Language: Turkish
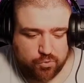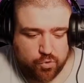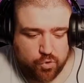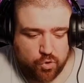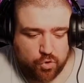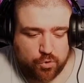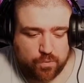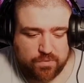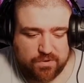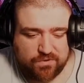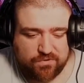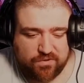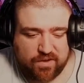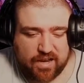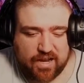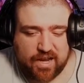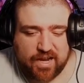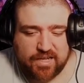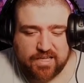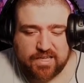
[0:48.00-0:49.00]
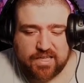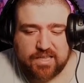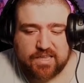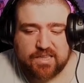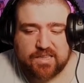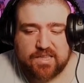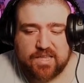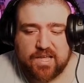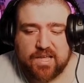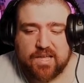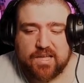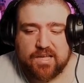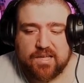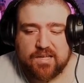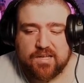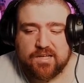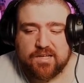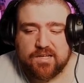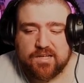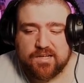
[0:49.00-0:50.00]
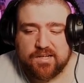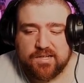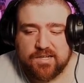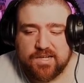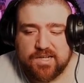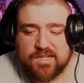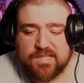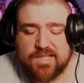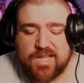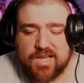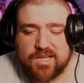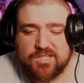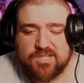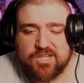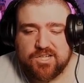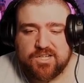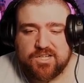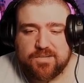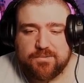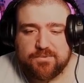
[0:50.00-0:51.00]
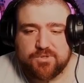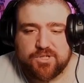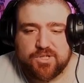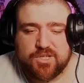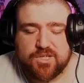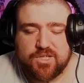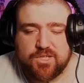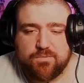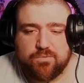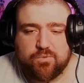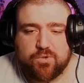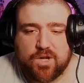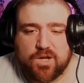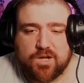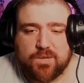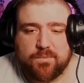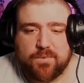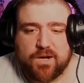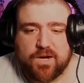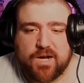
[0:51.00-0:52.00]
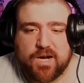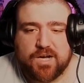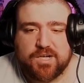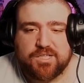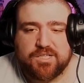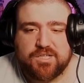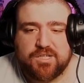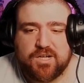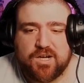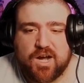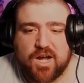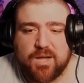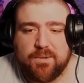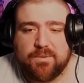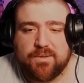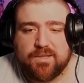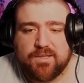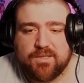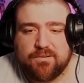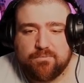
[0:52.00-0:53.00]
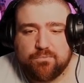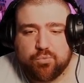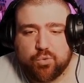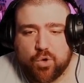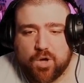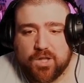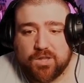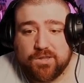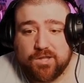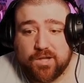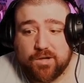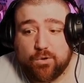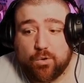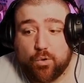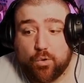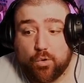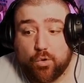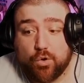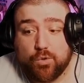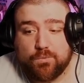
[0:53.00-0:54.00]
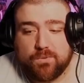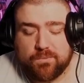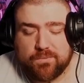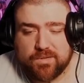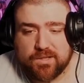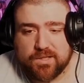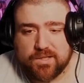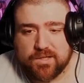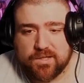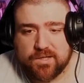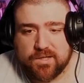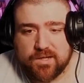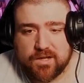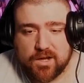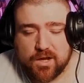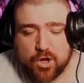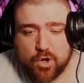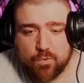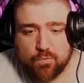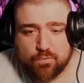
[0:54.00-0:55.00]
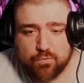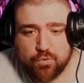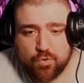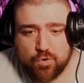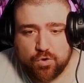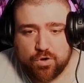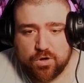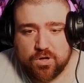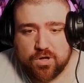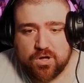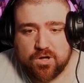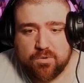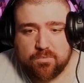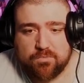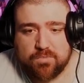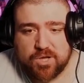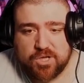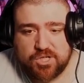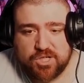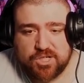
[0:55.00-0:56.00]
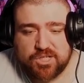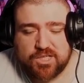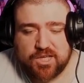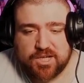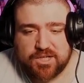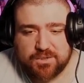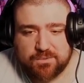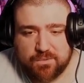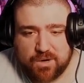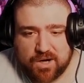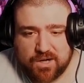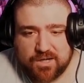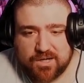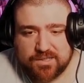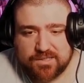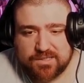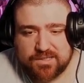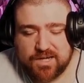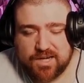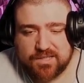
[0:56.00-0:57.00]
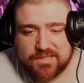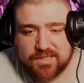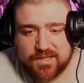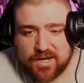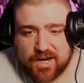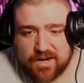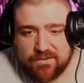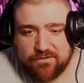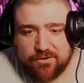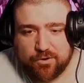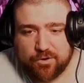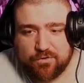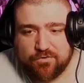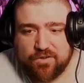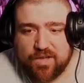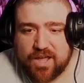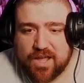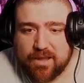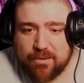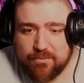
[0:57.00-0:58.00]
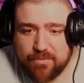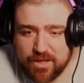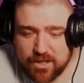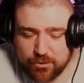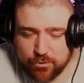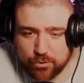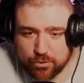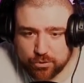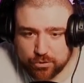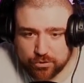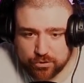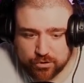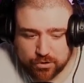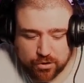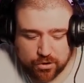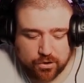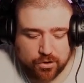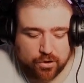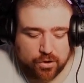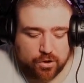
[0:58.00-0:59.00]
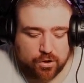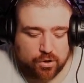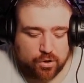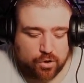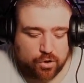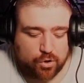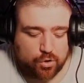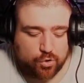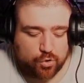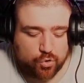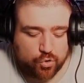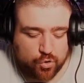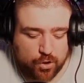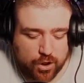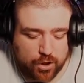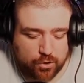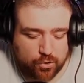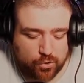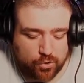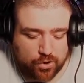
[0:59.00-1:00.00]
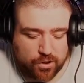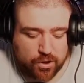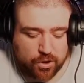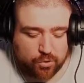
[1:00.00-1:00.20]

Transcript: büyük bir felaketle ligden çekilmiş iki takıma karşı kaybettiğin puanlar olmamalı. Bu Beşiktaş markasına zarar veriyor ve emin olun Güneydoğu